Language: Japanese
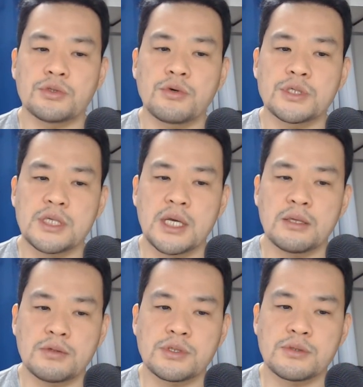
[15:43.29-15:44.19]
教性
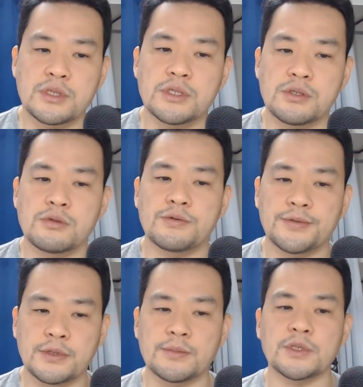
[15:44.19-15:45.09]
の水準を
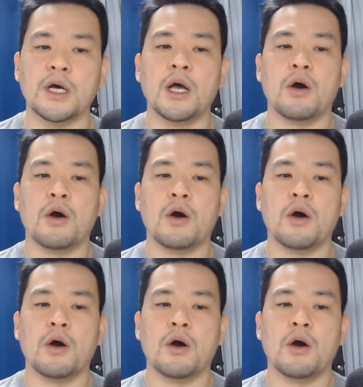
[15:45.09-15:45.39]
含む